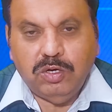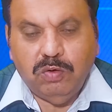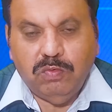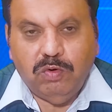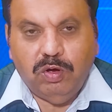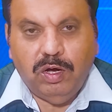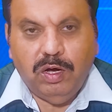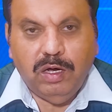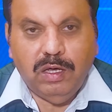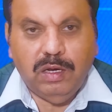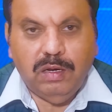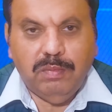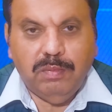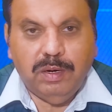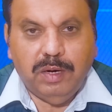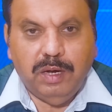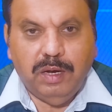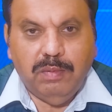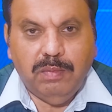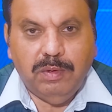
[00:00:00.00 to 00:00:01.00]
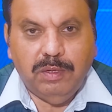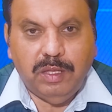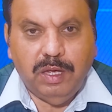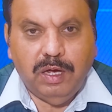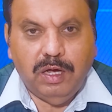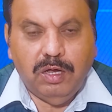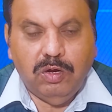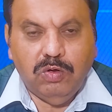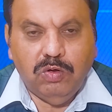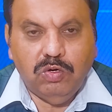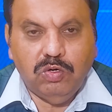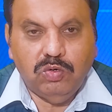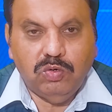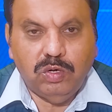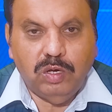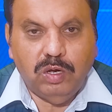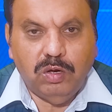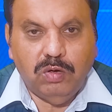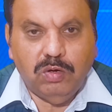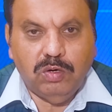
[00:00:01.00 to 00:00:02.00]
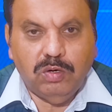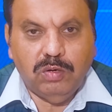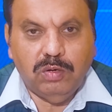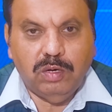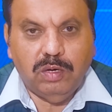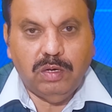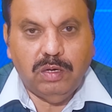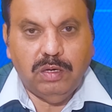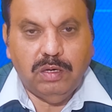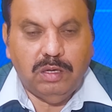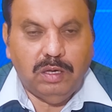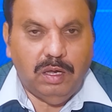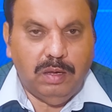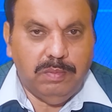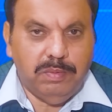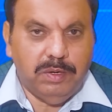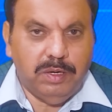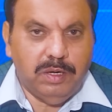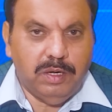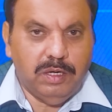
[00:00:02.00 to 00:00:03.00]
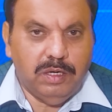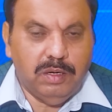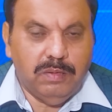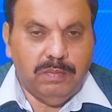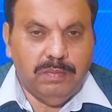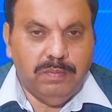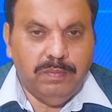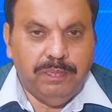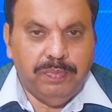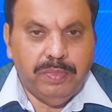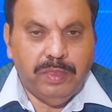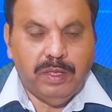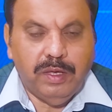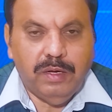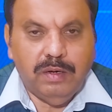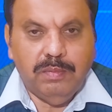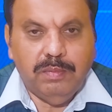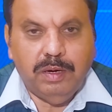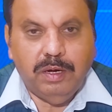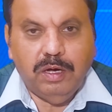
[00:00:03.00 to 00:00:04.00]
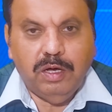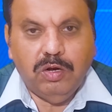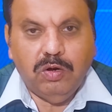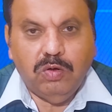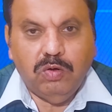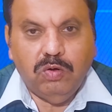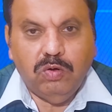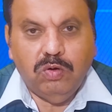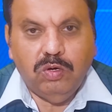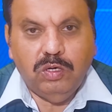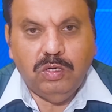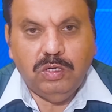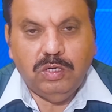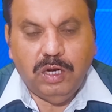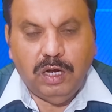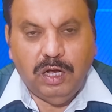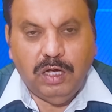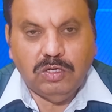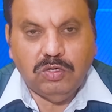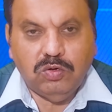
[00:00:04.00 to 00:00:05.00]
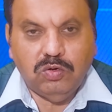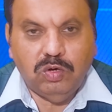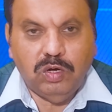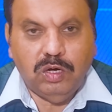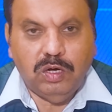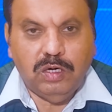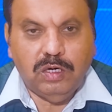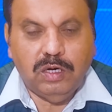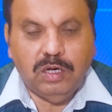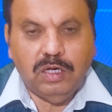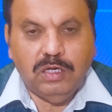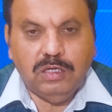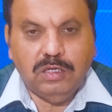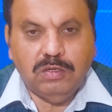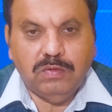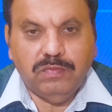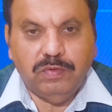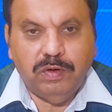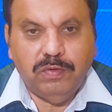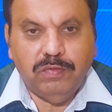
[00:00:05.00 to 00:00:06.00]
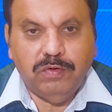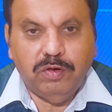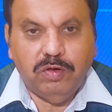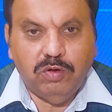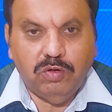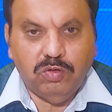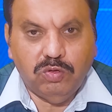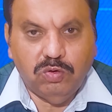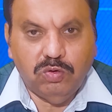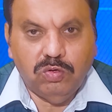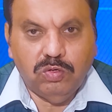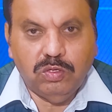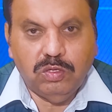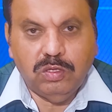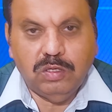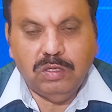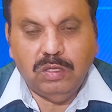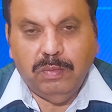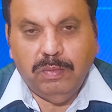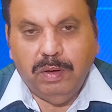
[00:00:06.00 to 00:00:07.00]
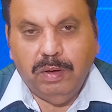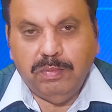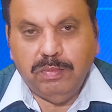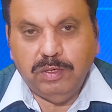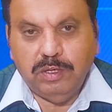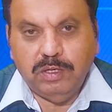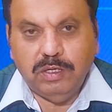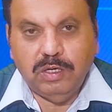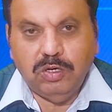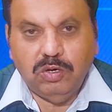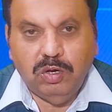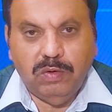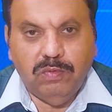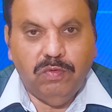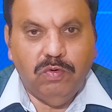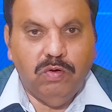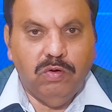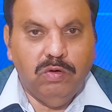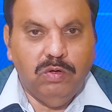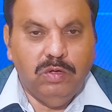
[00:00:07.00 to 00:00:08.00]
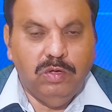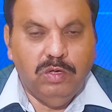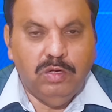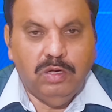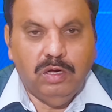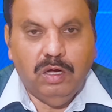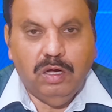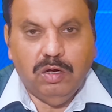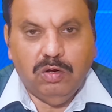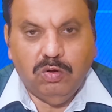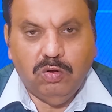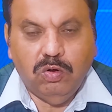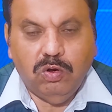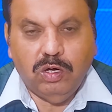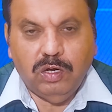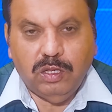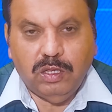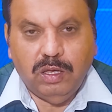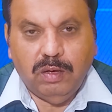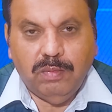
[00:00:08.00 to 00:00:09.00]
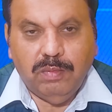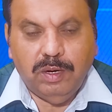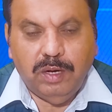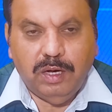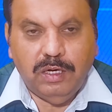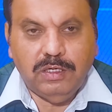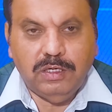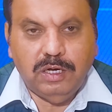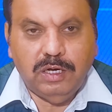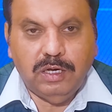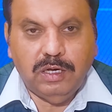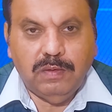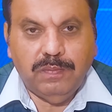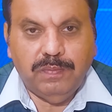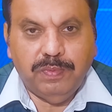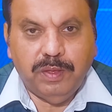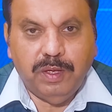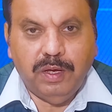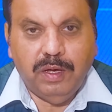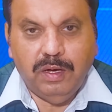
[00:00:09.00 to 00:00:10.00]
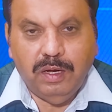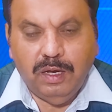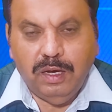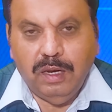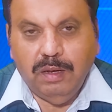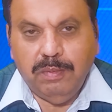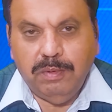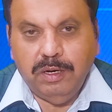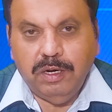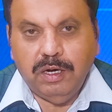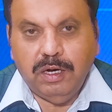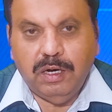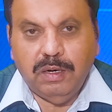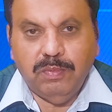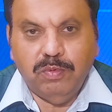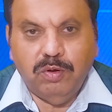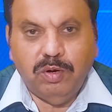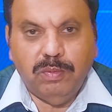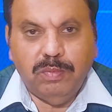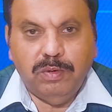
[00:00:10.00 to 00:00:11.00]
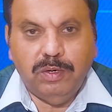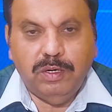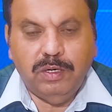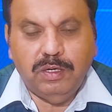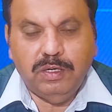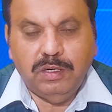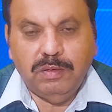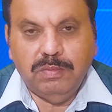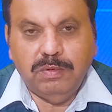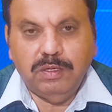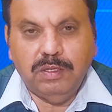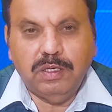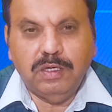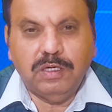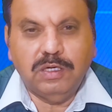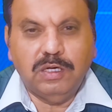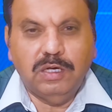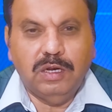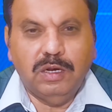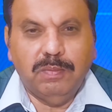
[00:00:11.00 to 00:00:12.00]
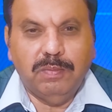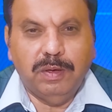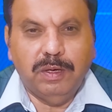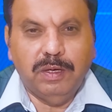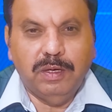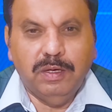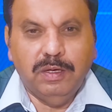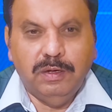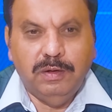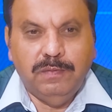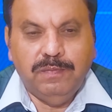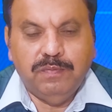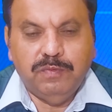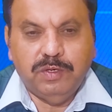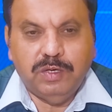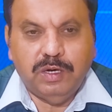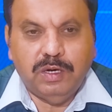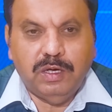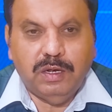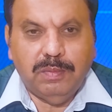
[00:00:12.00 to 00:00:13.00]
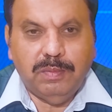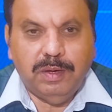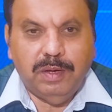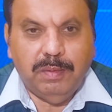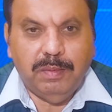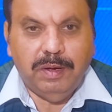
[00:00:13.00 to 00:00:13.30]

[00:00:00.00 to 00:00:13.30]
जो हैं वो आखिरी मराइल में दाखिल हो चुके हैं और के पी के जब मंगल को इजलास होगा अट्ठाईस फरवरी को तो तमाम चीज़ें जो है वो खुल कर सामने आ जाएंगी अली अमीन गंडापुर अपनी टीम की तश्ील में सरगर्मी